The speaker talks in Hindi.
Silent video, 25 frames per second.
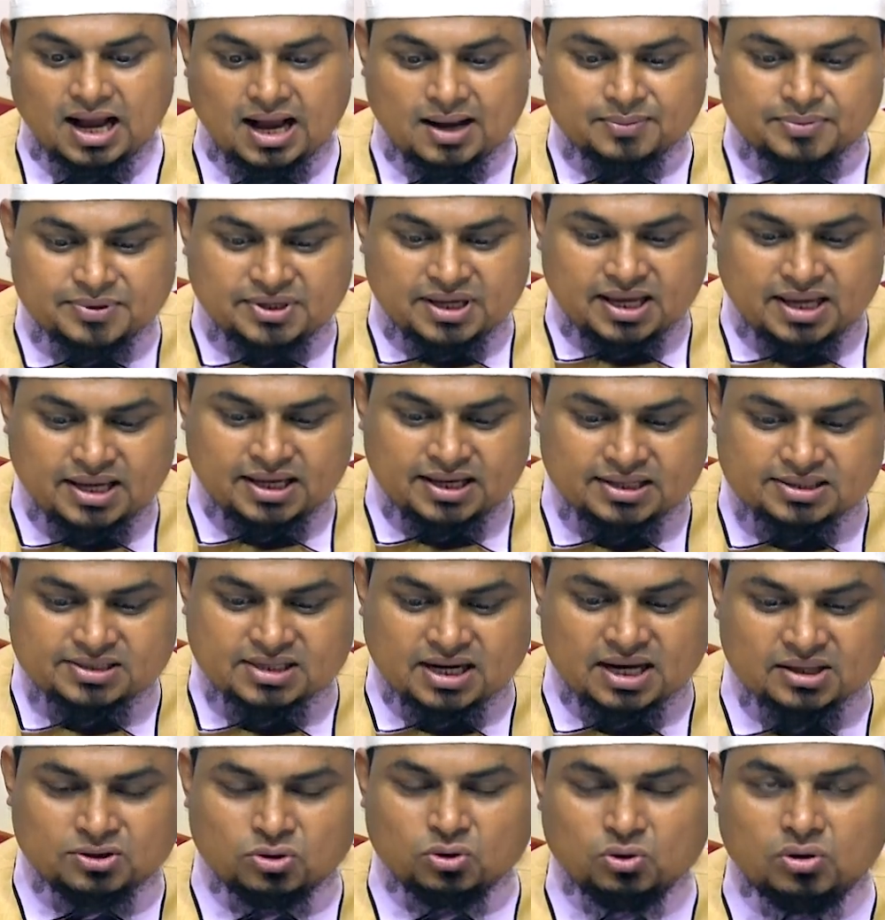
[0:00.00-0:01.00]
अब यही
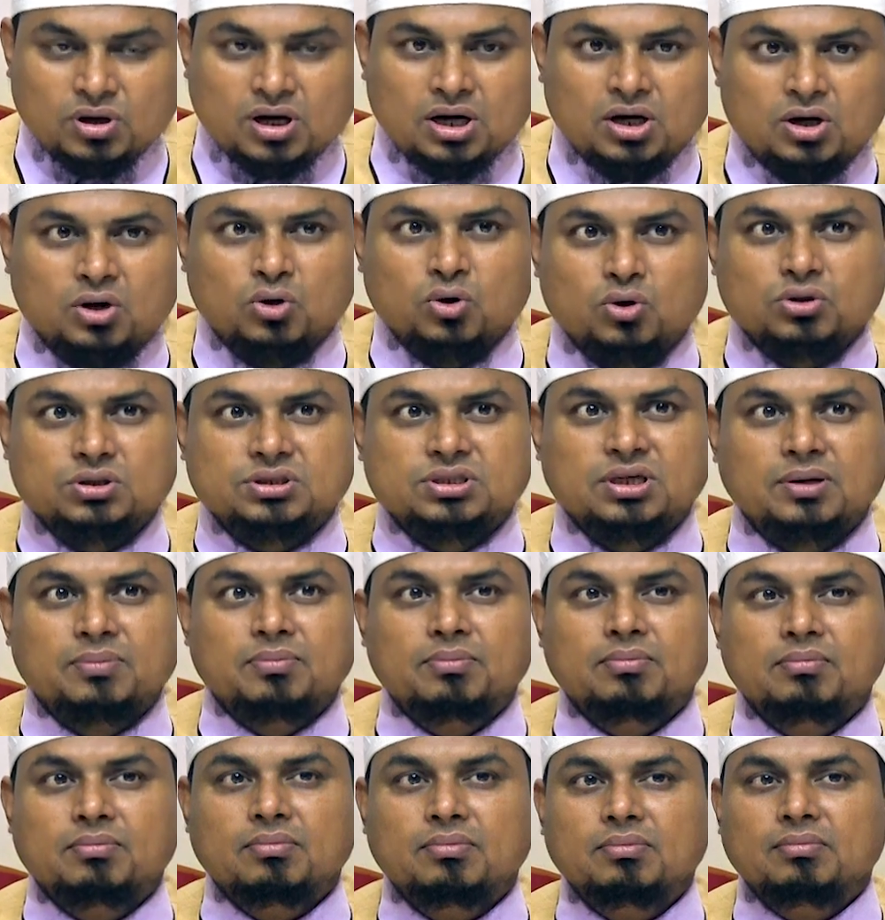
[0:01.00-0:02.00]
जादूगर लोग जब
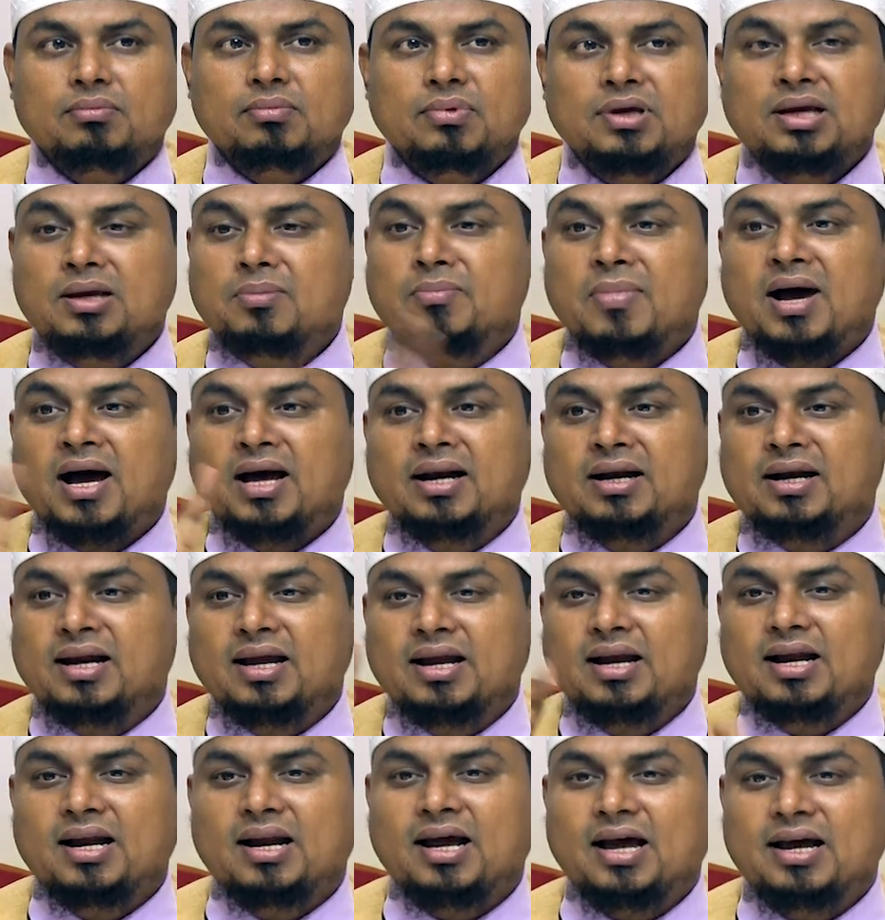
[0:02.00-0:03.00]
ईमान
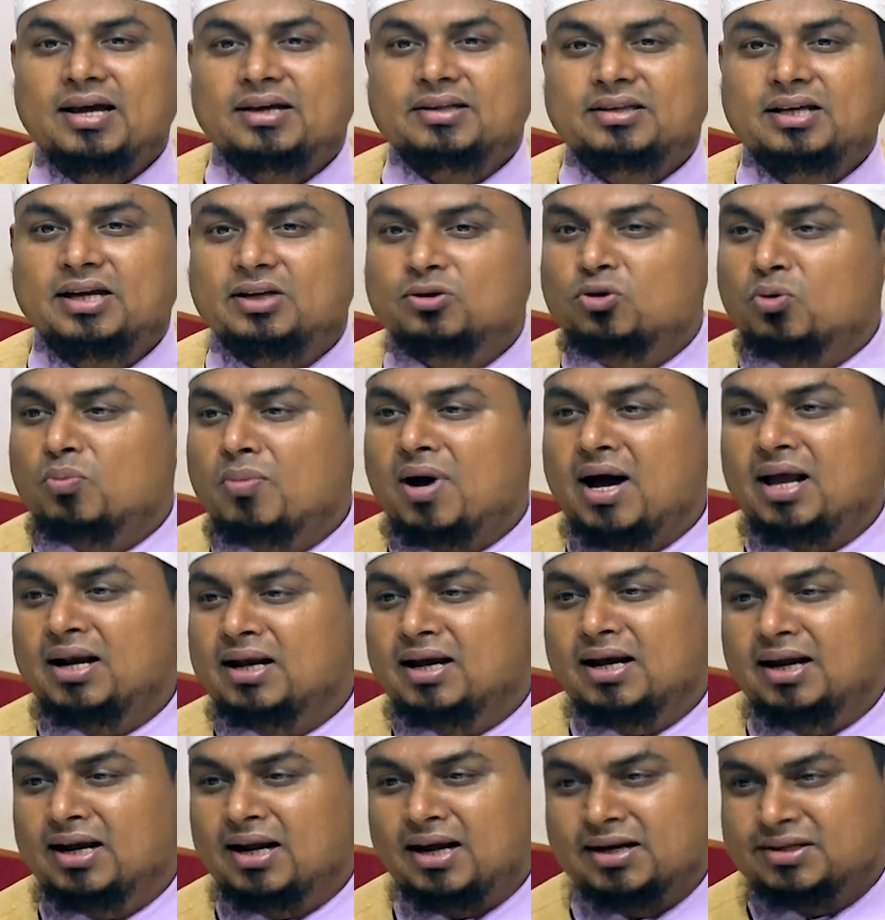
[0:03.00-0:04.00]
नहीं लाए थे तो माल
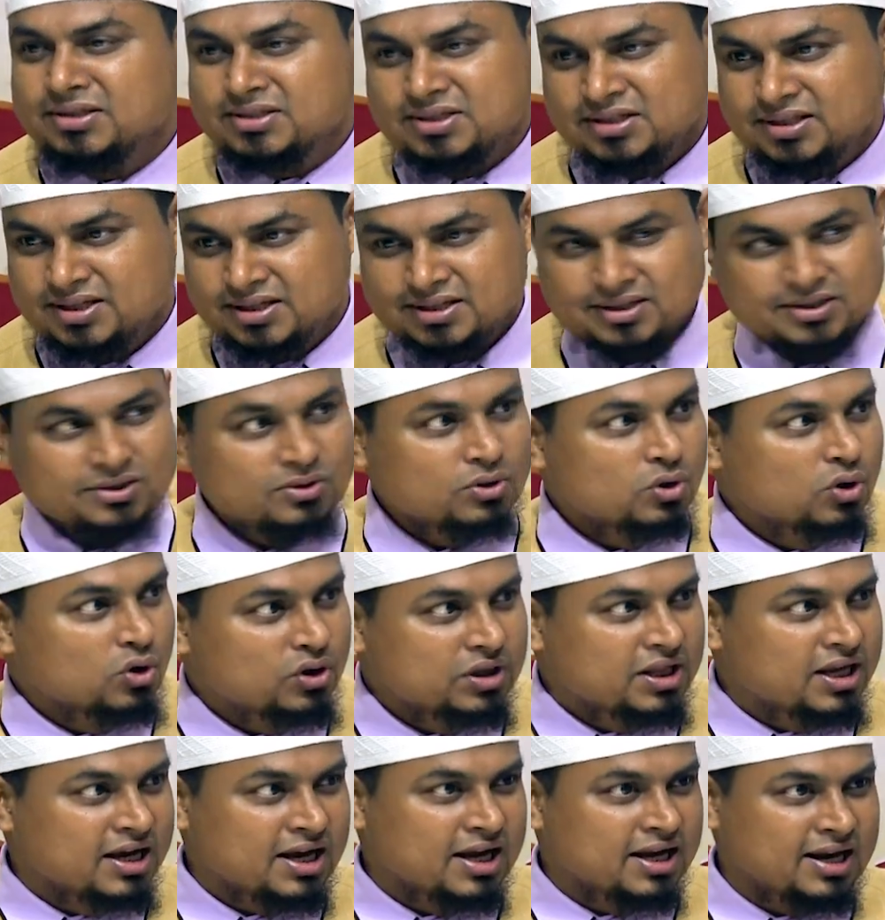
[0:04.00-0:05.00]
के लालची थे
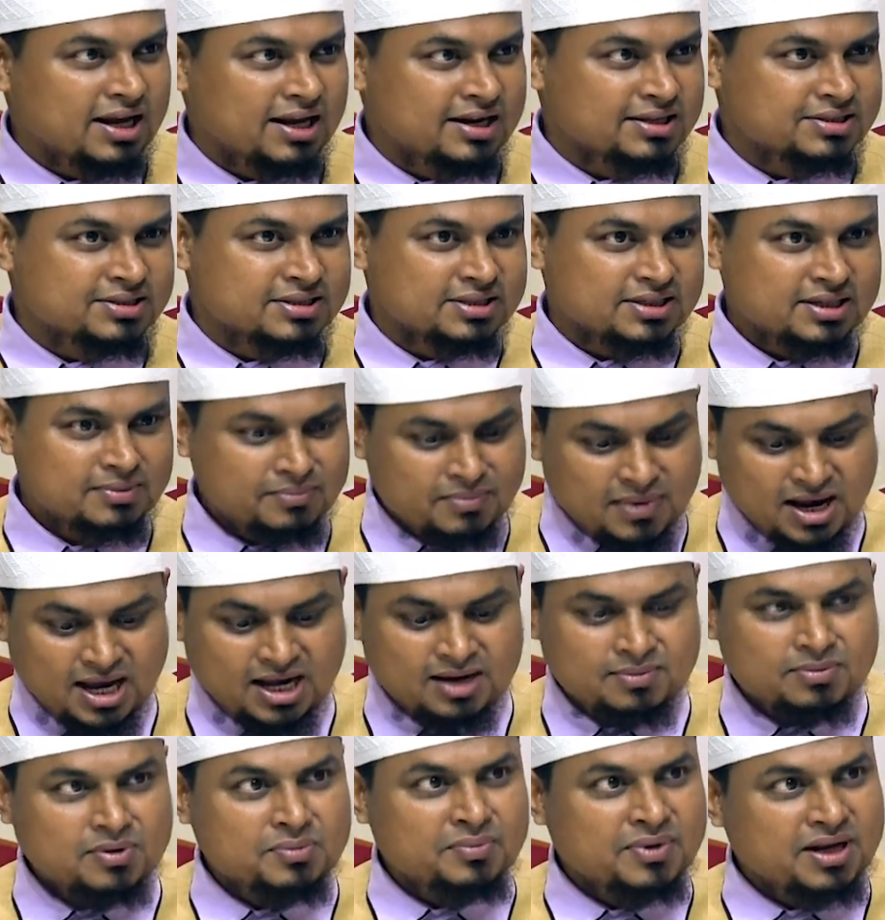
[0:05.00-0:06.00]
ओहदे के लालची थे
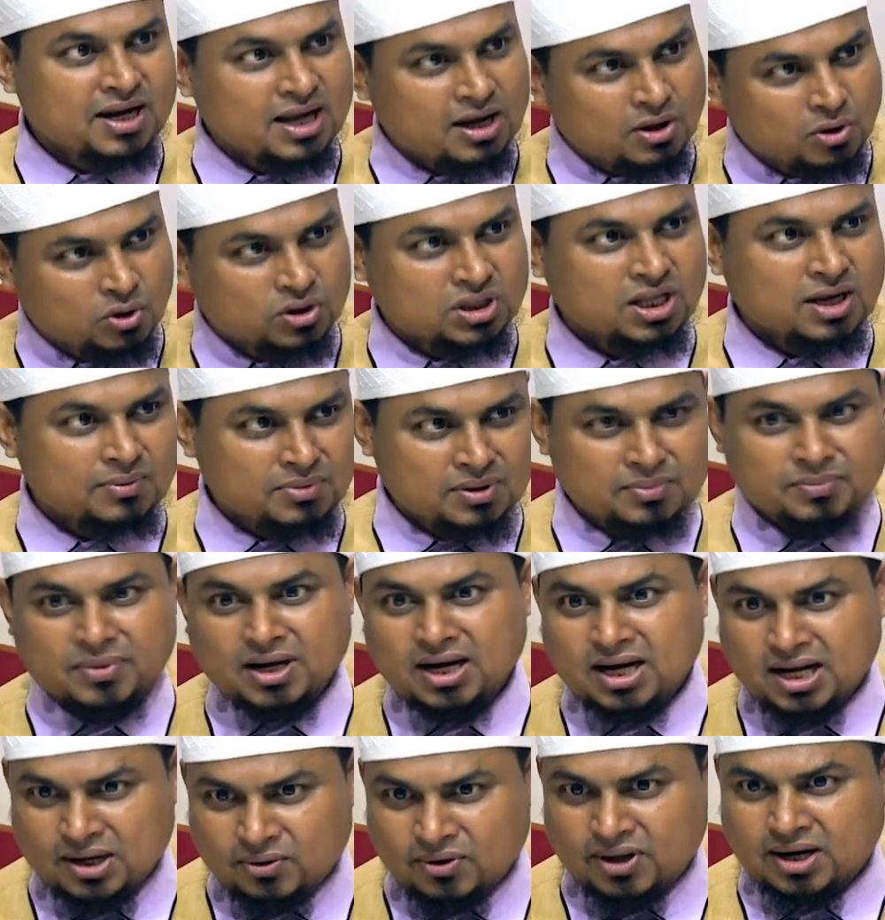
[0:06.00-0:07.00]
माल भी मिला ओहदा भी
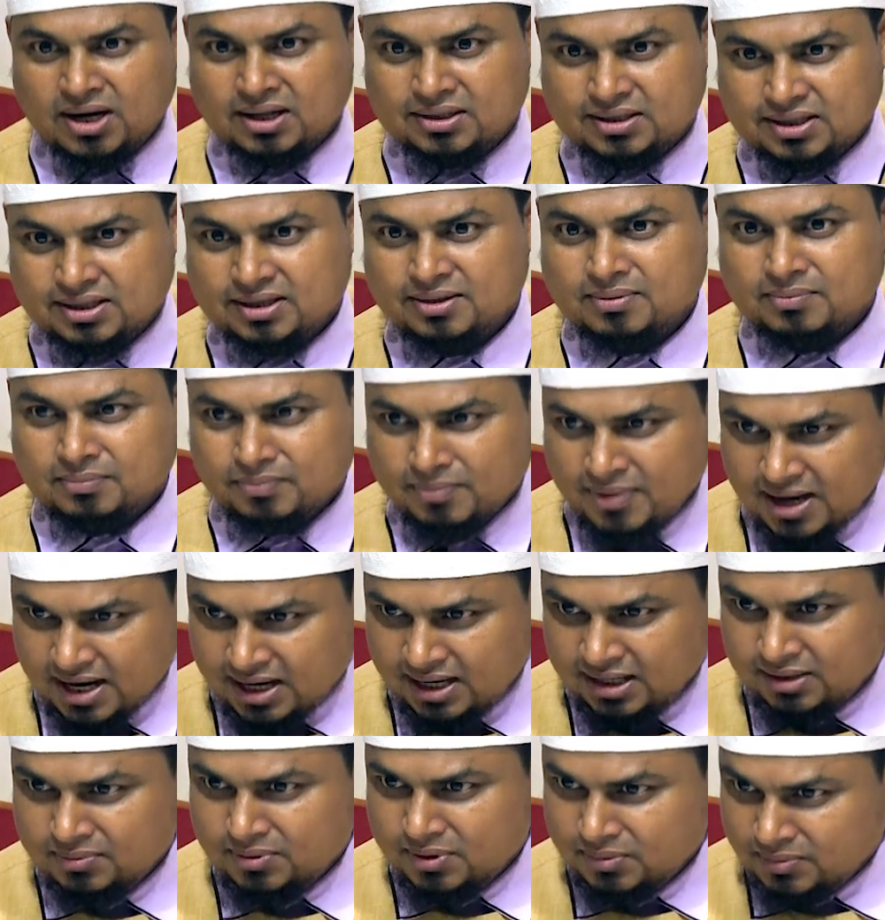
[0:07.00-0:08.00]
मिलने वाला था
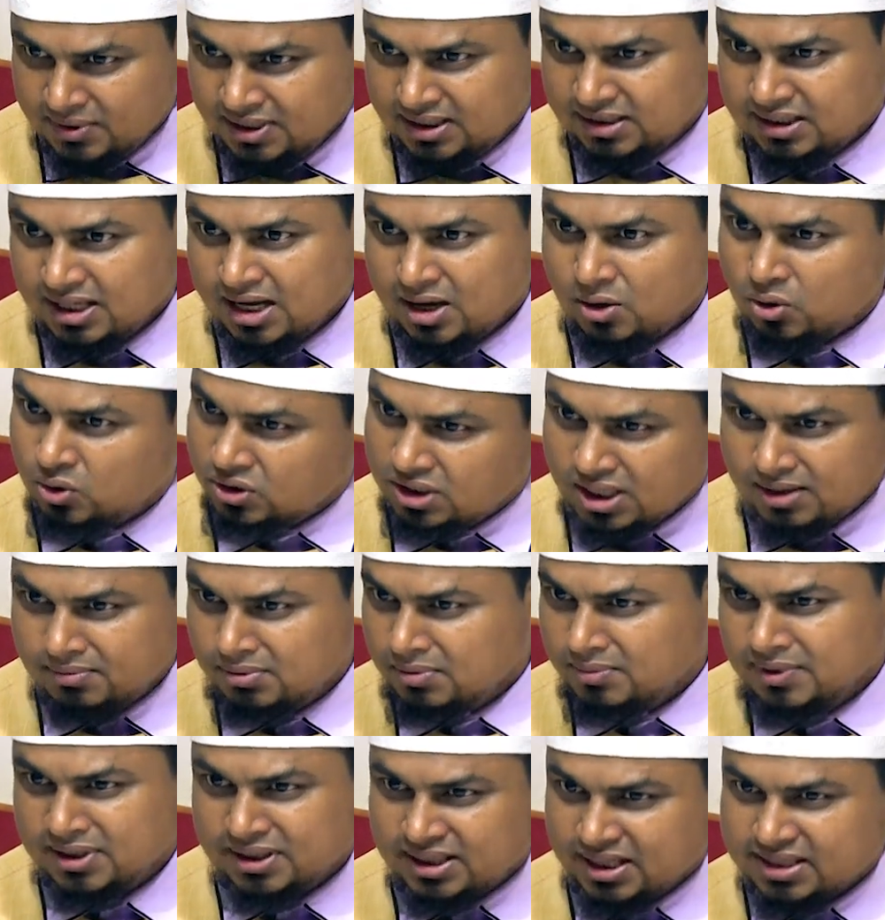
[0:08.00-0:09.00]
माल भी मिलता ओहदा
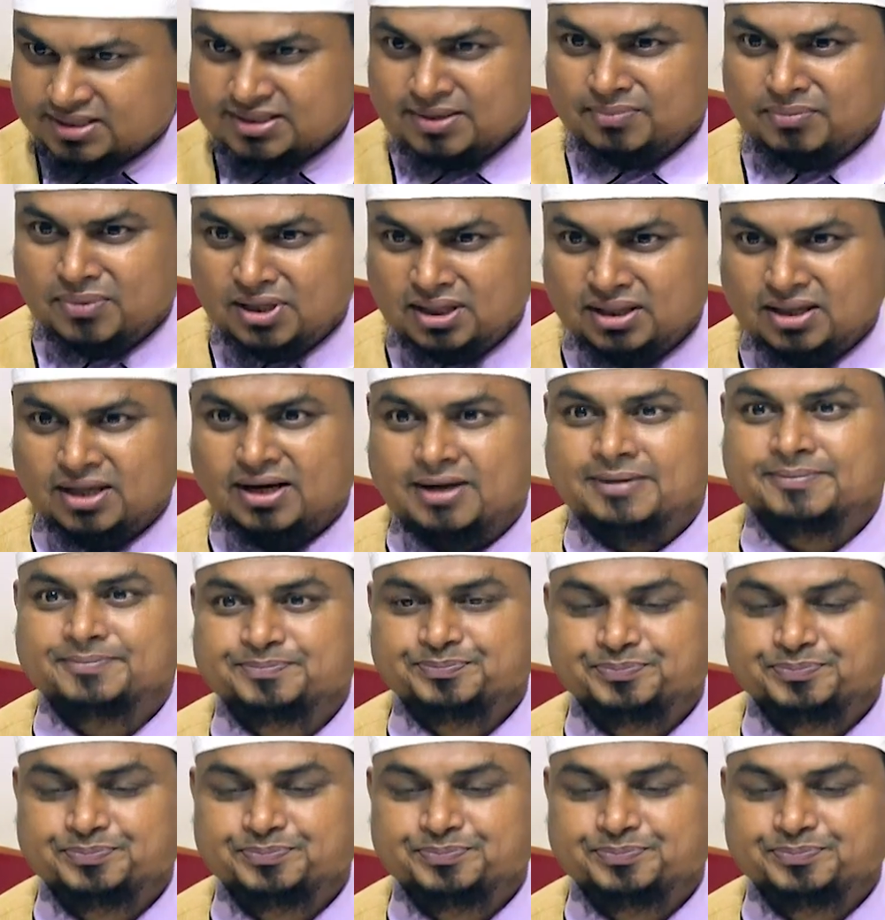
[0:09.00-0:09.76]
भी मिलता सब मिलता